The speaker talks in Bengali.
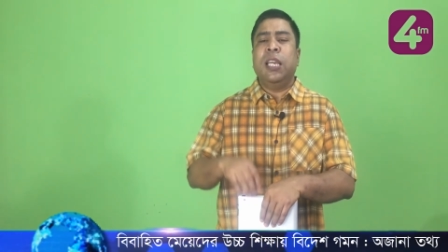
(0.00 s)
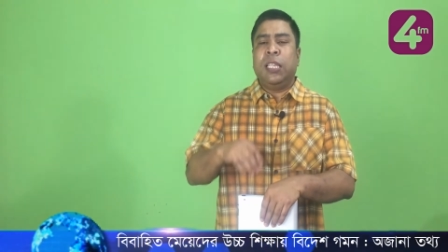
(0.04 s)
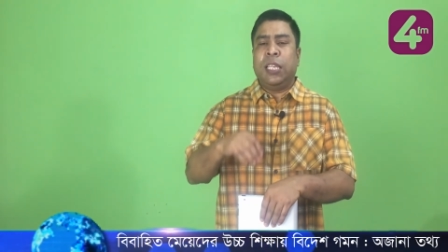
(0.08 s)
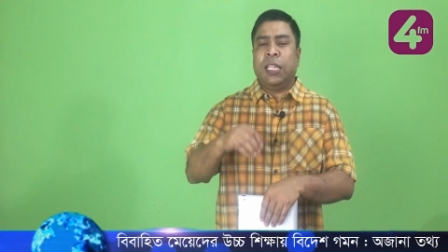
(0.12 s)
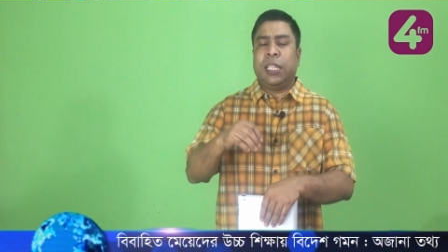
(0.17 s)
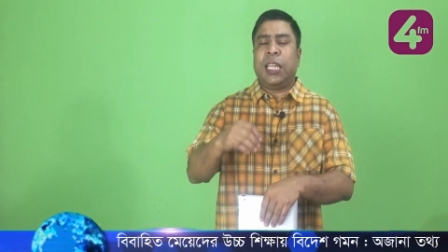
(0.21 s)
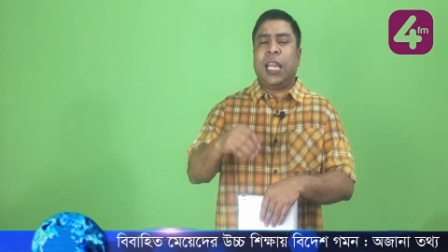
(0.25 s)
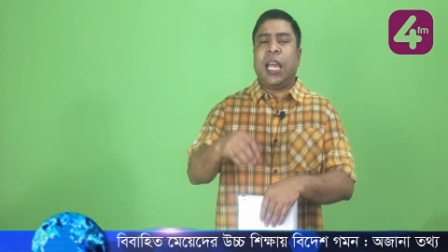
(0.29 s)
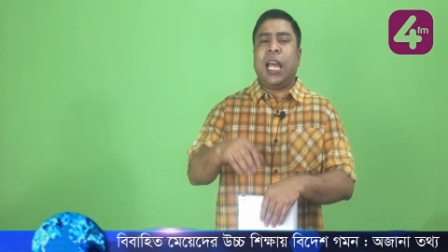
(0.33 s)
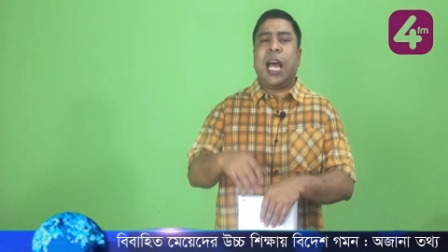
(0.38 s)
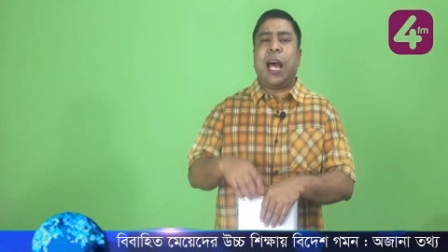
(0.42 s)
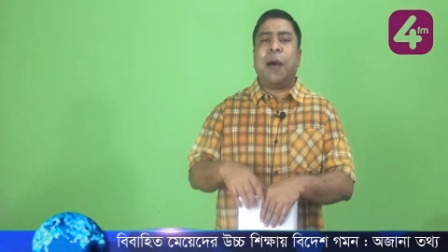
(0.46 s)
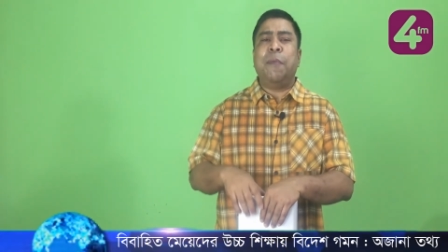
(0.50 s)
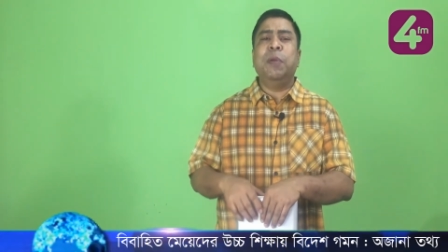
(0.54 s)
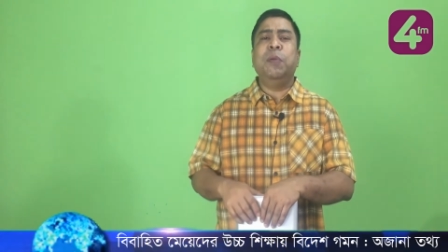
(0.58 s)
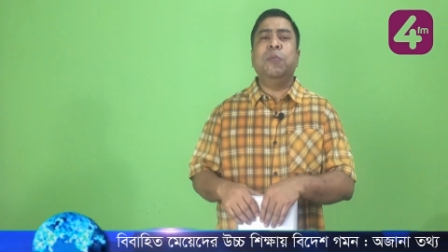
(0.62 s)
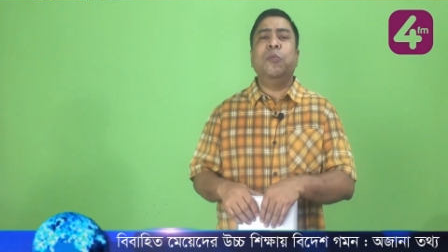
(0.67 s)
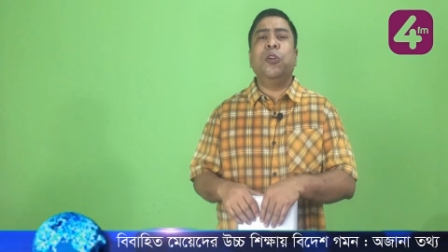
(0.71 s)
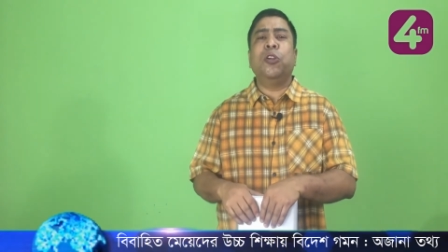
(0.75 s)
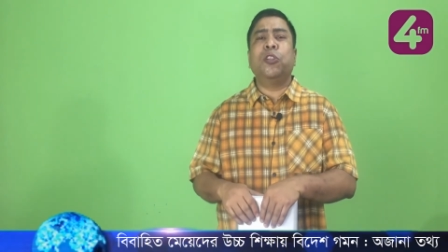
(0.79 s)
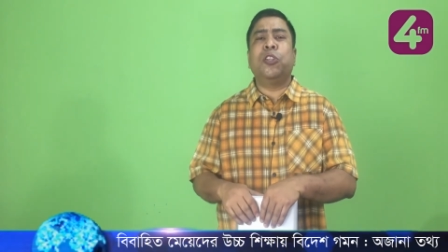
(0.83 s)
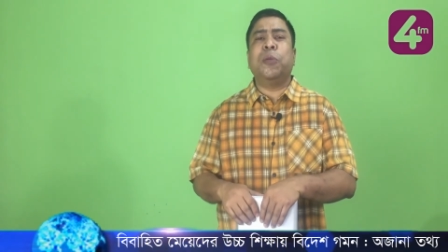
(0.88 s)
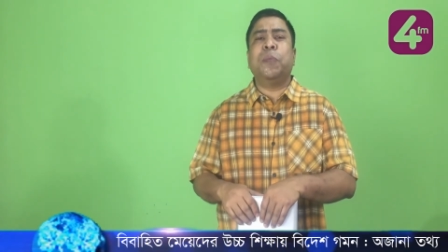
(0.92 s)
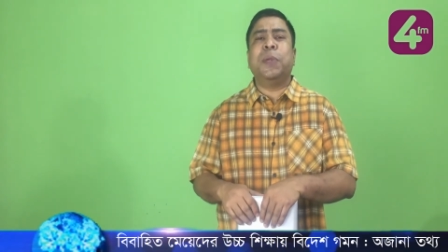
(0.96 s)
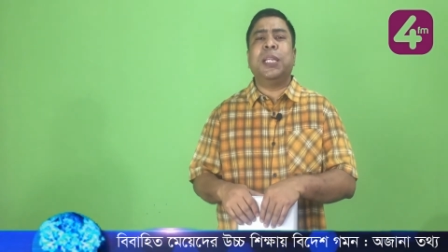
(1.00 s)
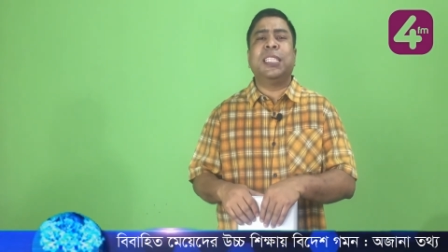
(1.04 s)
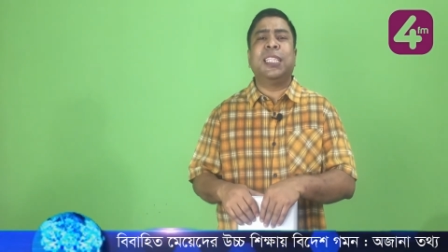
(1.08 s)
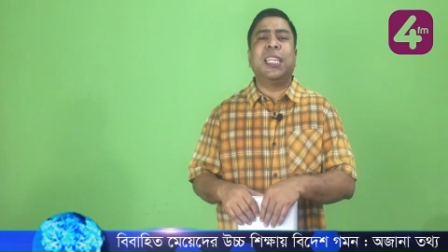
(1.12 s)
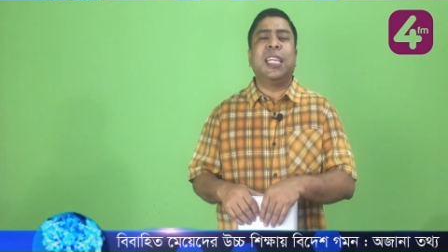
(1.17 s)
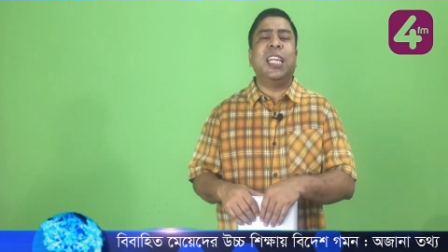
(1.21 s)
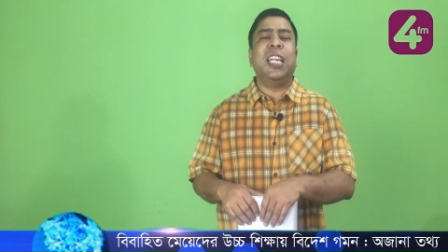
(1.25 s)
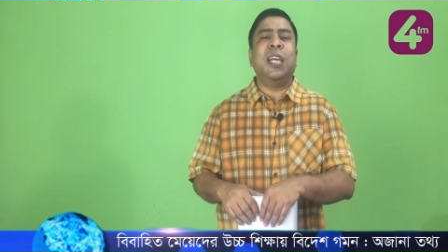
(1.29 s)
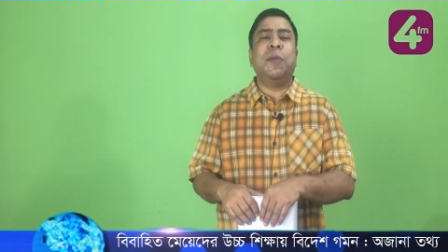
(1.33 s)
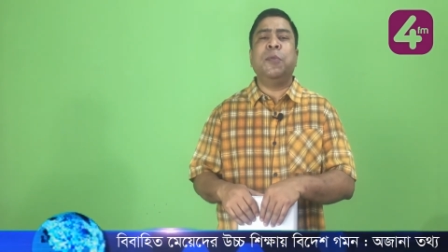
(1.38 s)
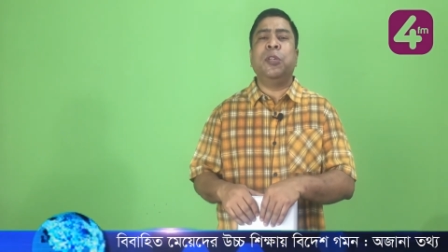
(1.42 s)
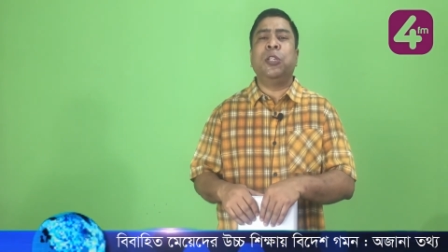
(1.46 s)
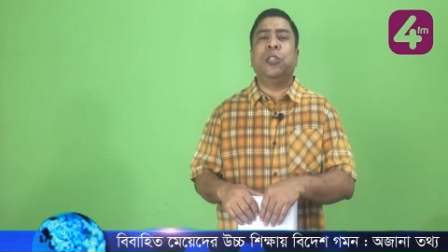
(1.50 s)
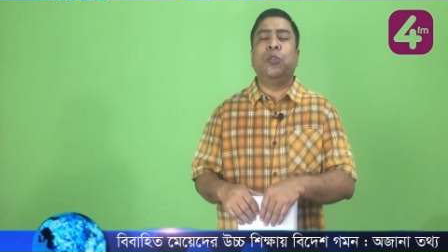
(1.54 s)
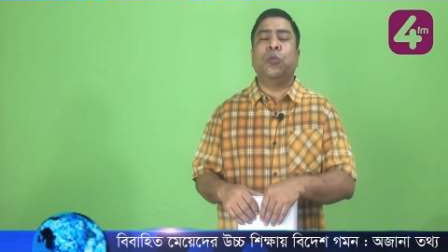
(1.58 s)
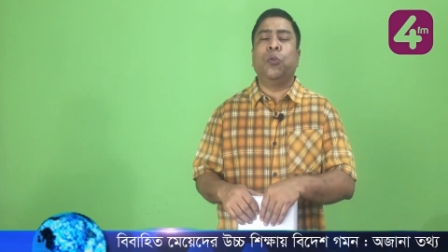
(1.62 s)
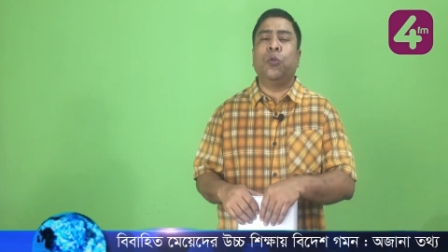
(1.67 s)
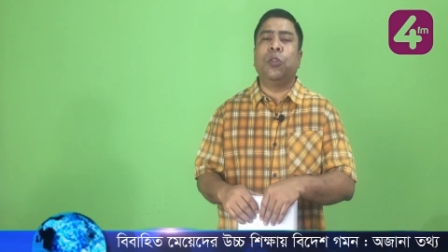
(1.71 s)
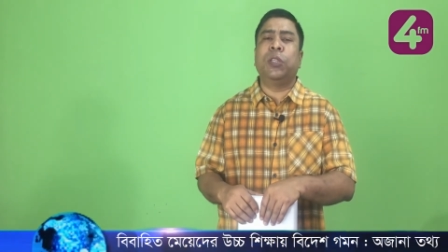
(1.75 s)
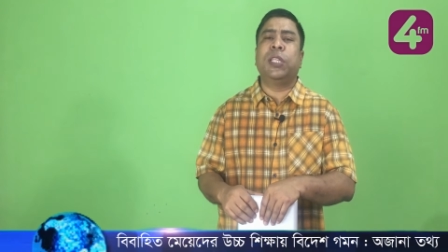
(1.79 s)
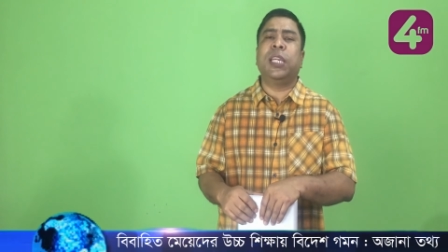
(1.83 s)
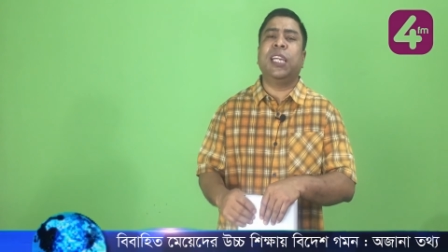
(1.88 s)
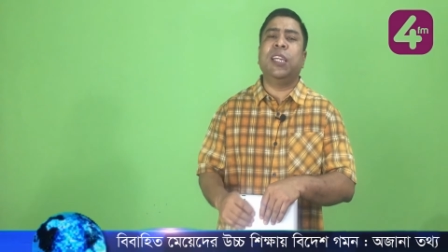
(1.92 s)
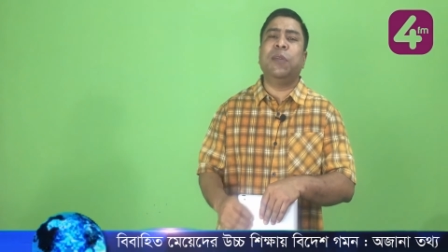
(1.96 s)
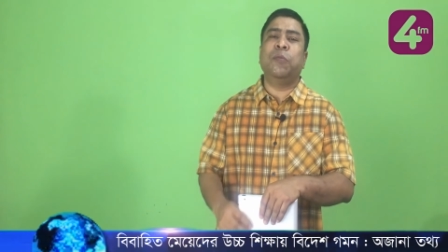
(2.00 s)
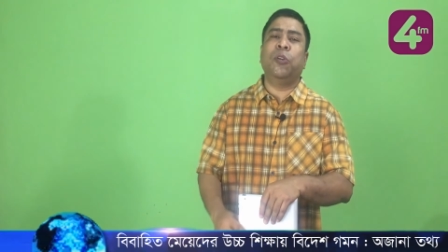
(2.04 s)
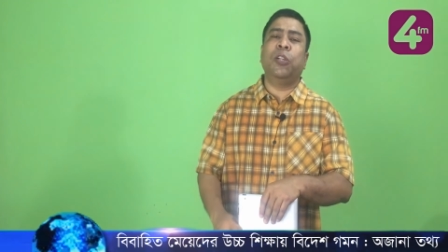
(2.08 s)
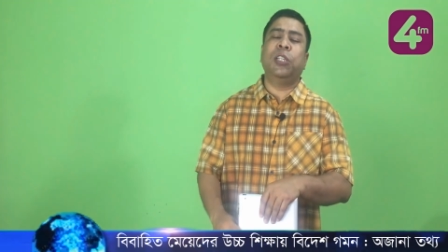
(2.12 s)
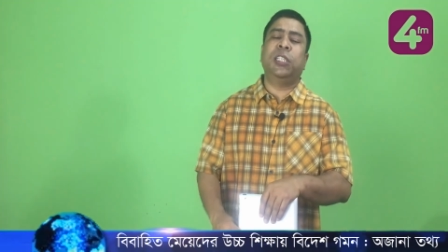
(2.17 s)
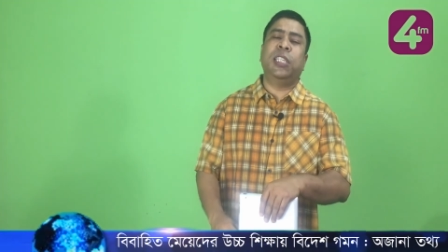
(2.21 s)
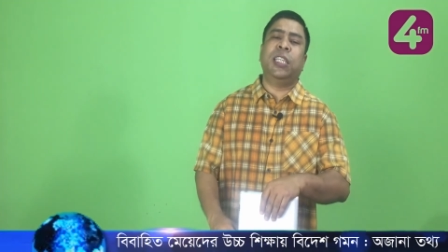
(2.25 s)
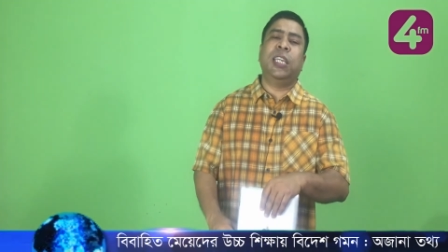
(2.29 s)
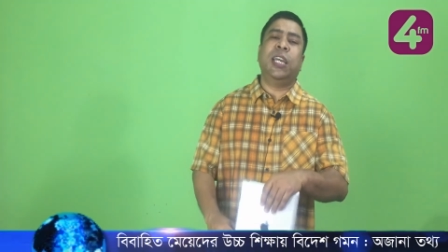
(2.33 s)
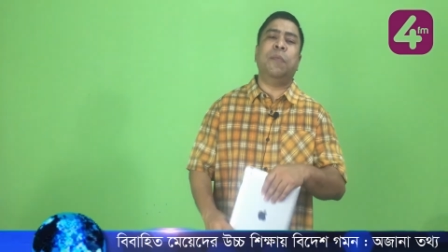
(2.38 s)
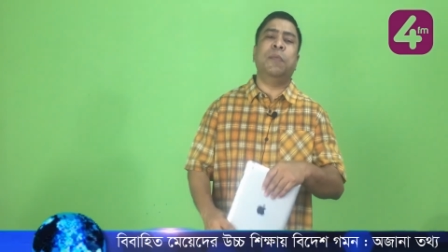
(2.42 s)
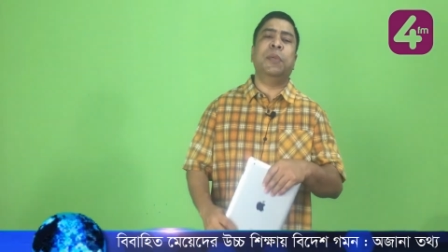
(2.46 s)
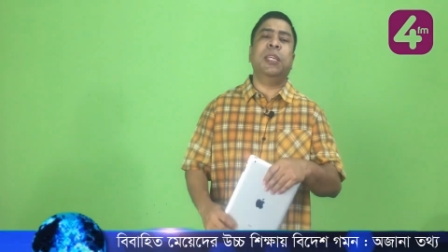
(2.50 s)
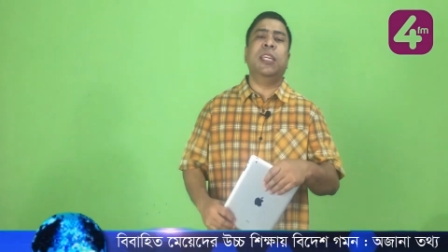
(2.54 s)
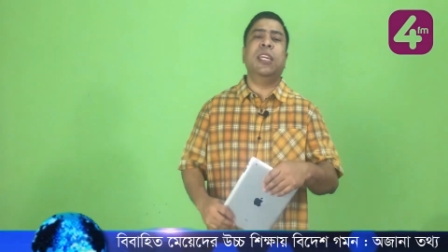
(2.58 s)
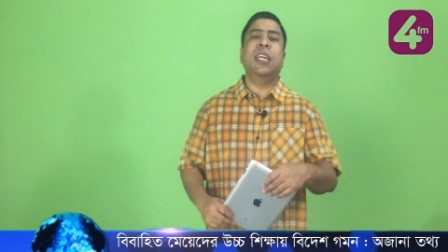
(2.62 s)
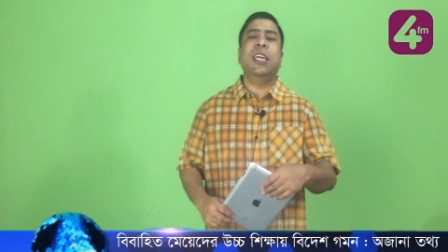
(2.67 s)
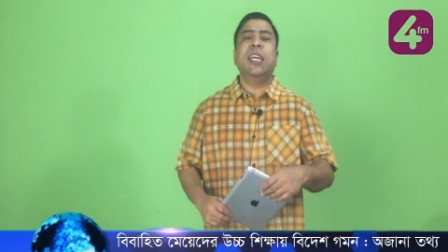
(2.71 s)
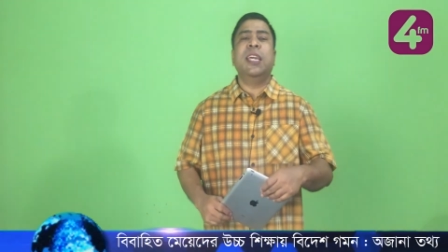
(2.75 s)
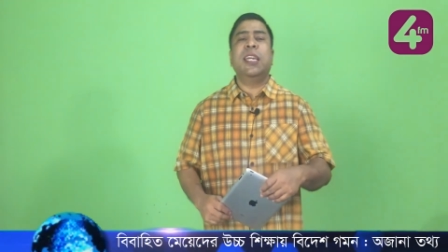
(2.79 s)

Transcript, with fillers: যাতে আমি মূলত বেসিক্যালি আমি শুরু থেকেই বলেছি আমি